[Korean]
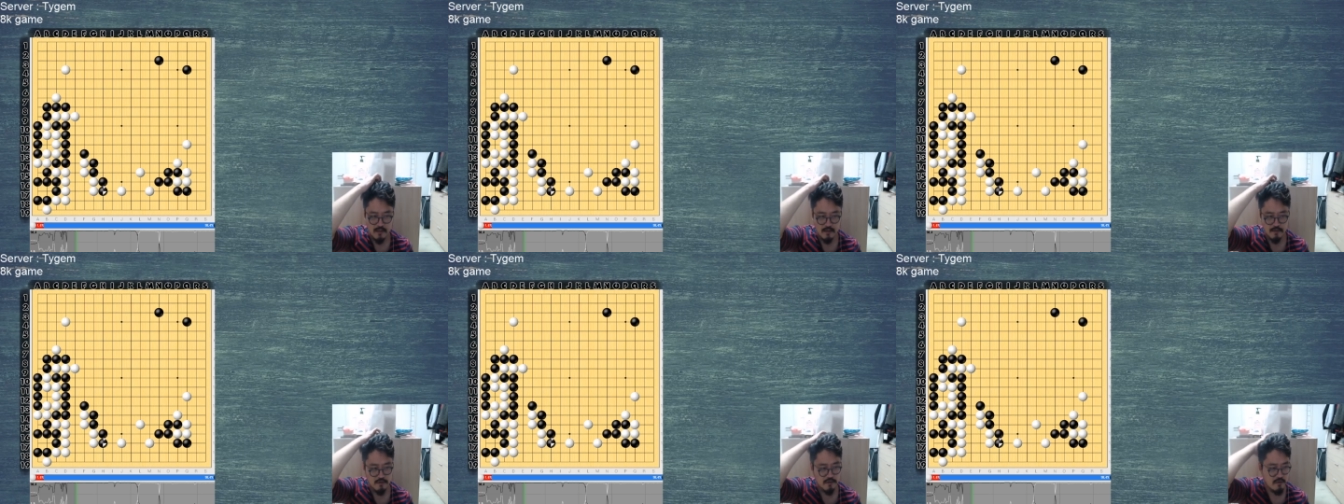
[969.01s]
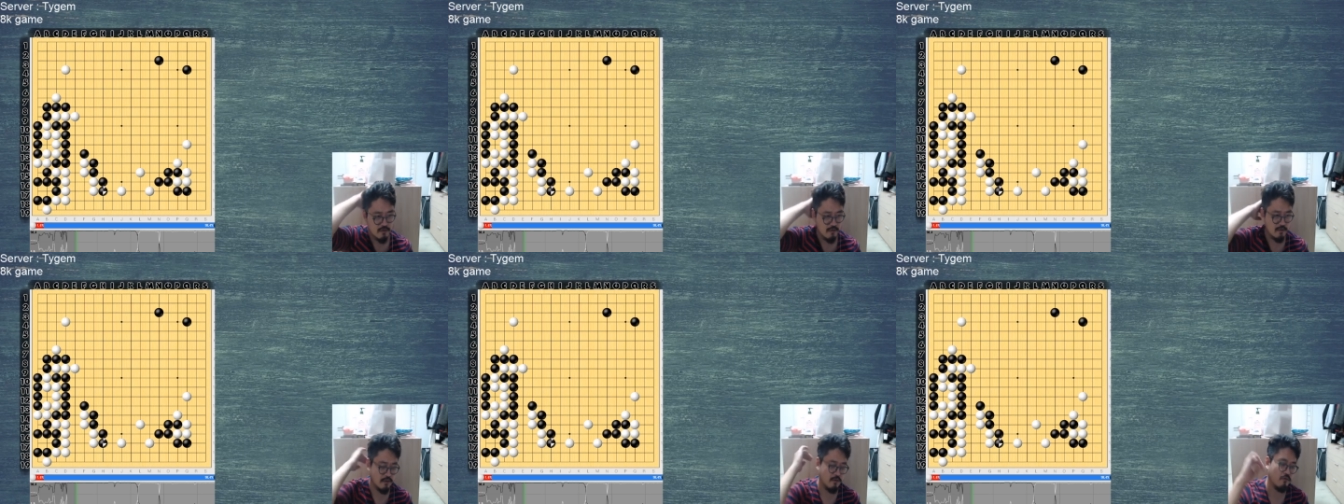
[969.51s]
그쵸
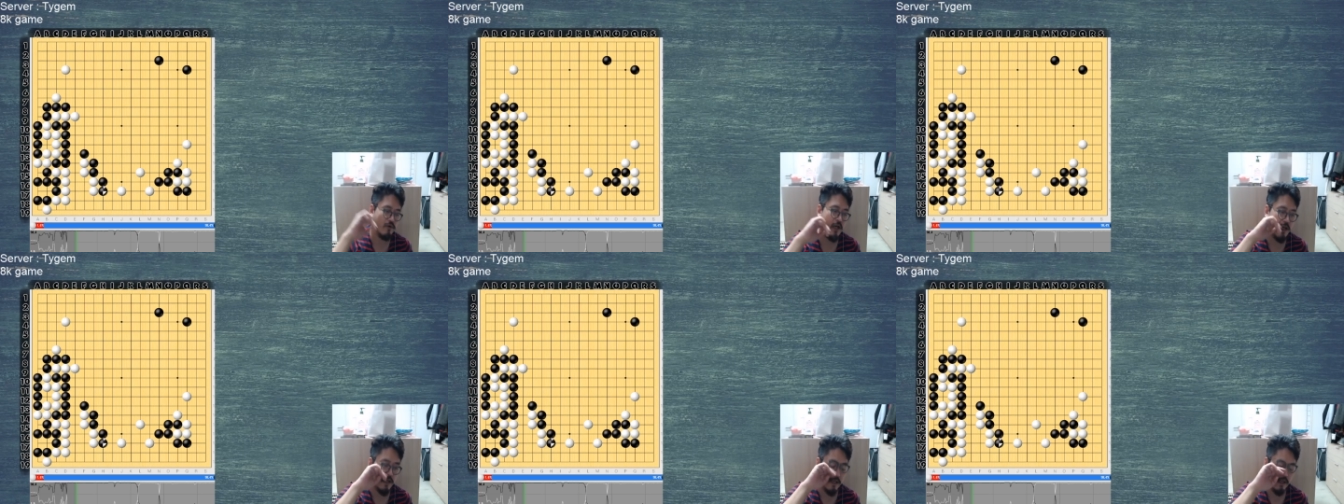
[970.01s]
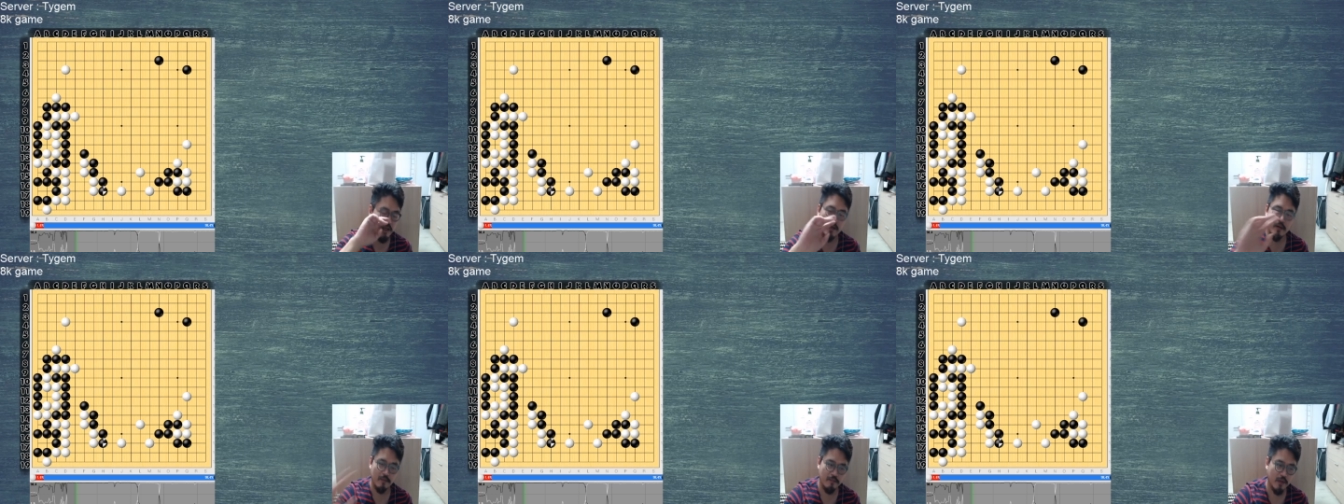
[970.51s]
왜?
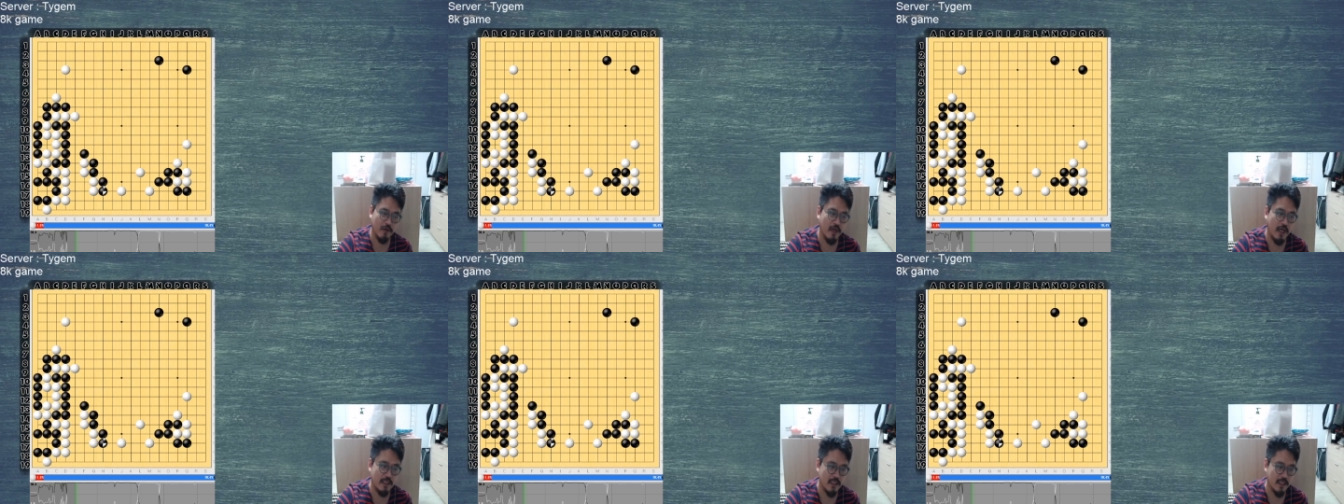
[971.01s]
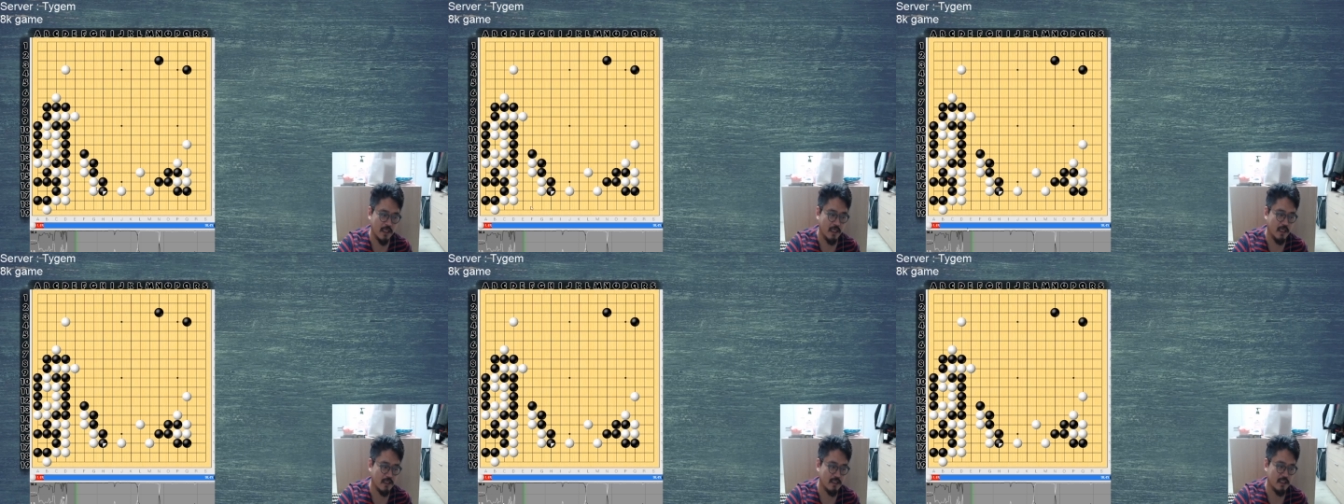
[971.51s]
별 거 아니니까.
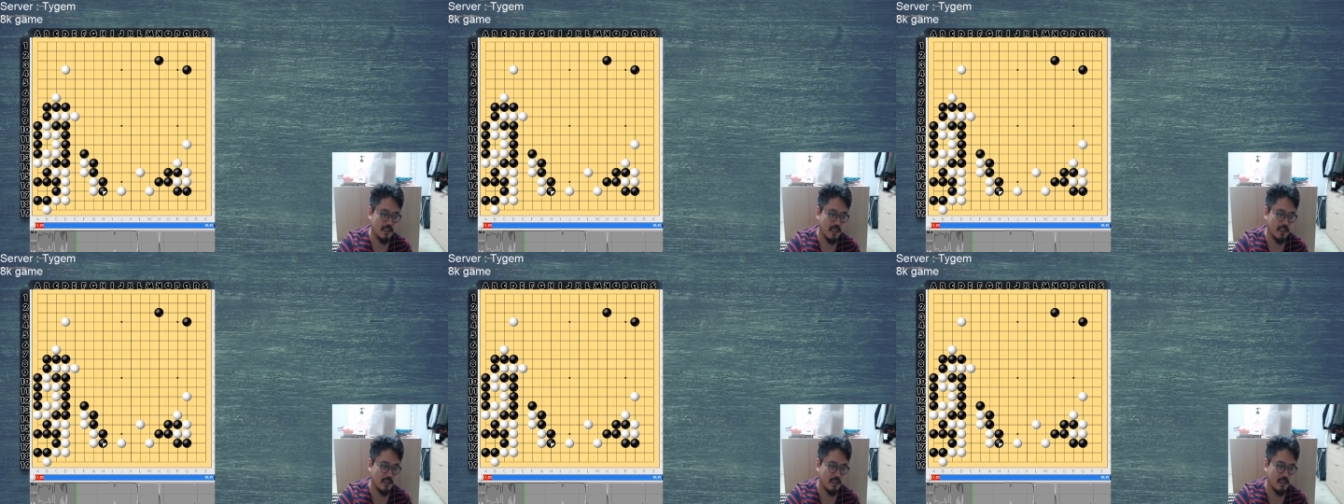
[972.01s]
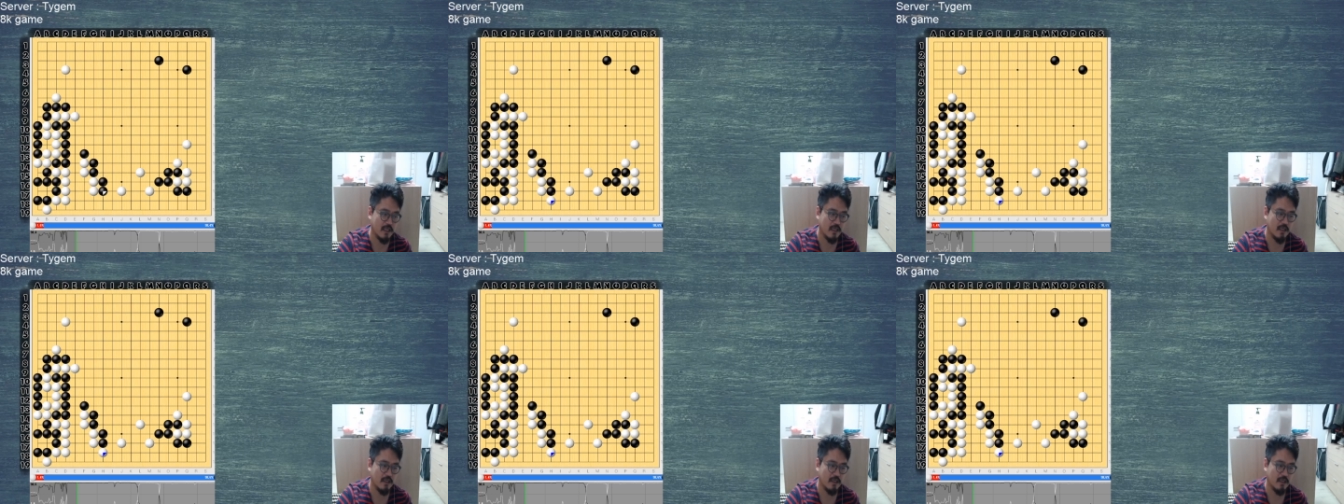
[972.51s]
크지 않으니까.